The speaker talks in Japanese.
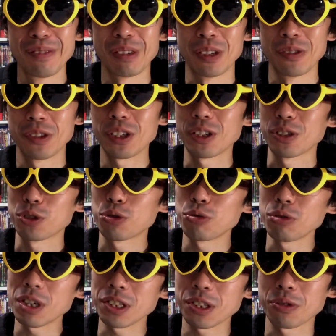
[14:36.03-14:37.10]
まなんか
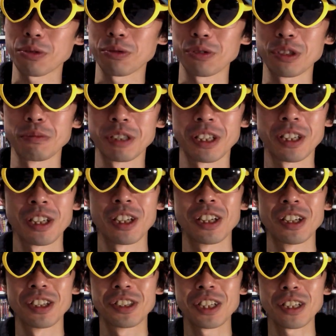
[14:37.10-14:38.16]
小学生の頃で見たね、
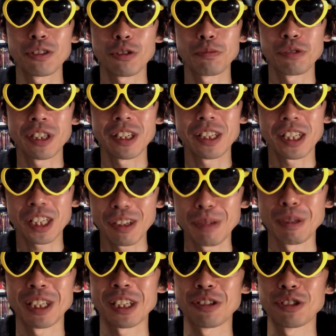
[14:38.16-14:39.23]
えー、チャイルドプレイだけは
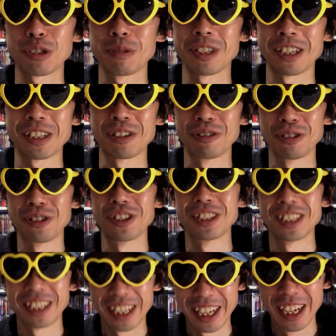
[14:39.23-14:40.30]
まあ楽しめたってことで
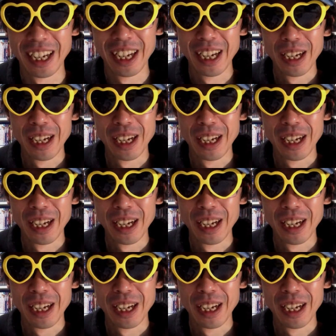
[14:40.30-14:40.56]
すね。